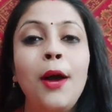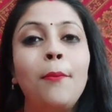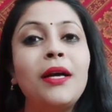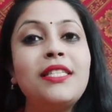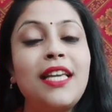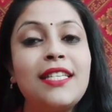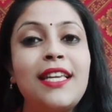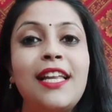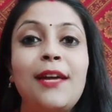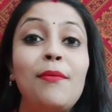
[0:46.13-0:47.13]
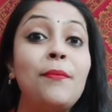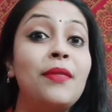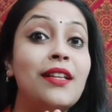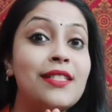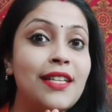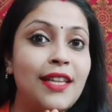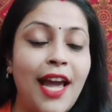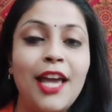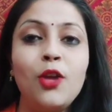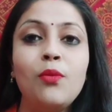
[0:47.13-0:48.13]
बस इसके लिए मैं दिल से
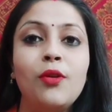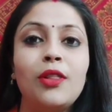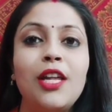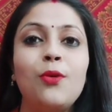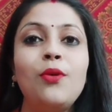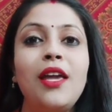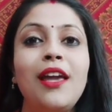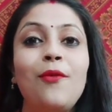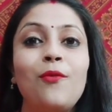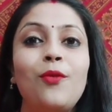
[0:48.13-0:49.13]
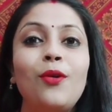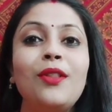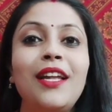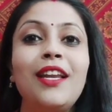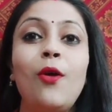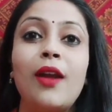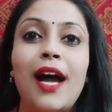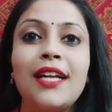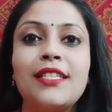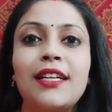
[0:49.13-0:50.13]
थैंक यू बोलती हूँ कि वो दिन और
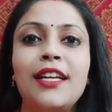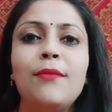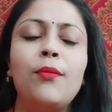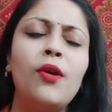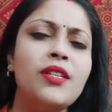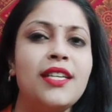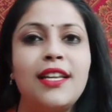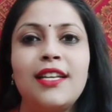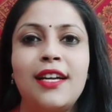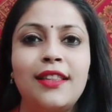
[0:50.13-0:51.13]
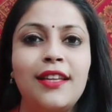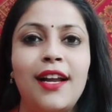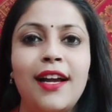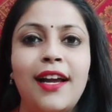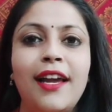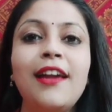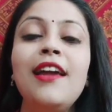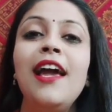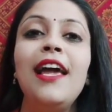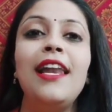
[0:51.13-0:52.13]
आज का दिन बहुत सारे अंतर आ गए हैं
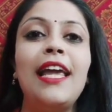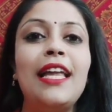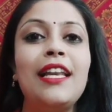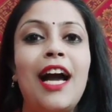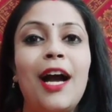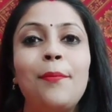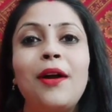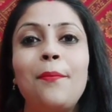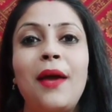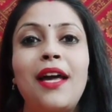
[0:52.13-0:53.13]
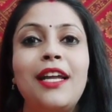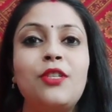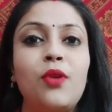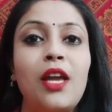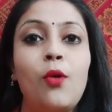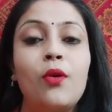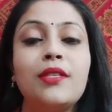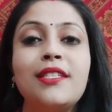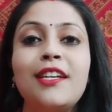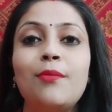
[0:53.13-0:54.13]
लेकिन आपका प्यार है जो कि
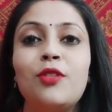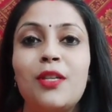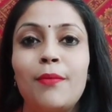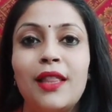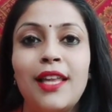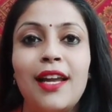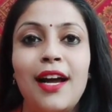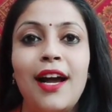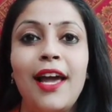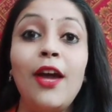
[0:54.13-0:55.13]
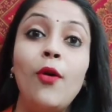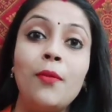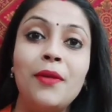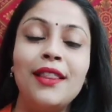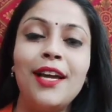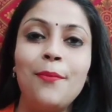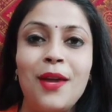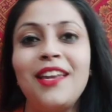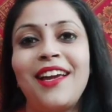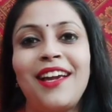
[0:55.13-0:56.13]
कांस्टेंट मुझे मिलता रहा है और मिलता
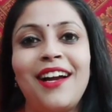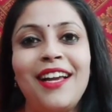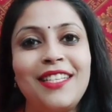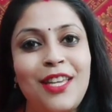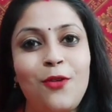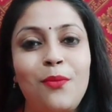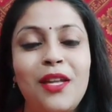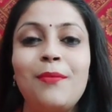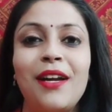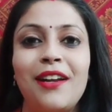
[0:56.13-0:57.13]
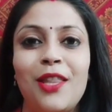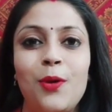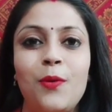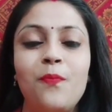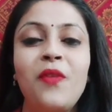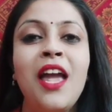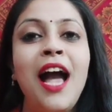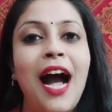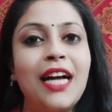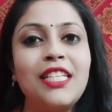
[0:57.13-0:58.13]
भी रहेगा इसकी उम्मीद मैं करती हूँ
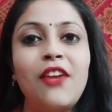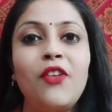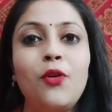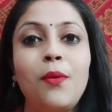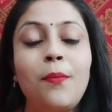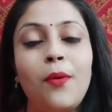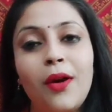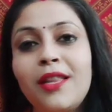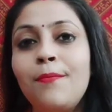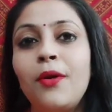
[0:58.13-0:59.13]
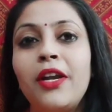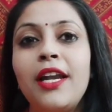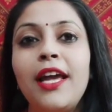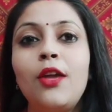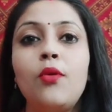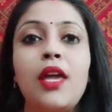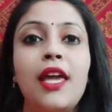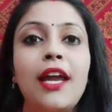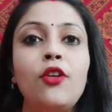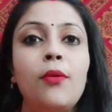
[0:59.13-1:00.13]
आज की वीडियो भी बहुत इंपॉर्टेंट है क्योंकि
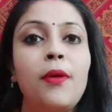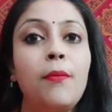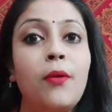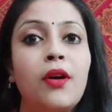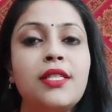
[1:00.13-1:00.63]
ये टॉपिक बहुत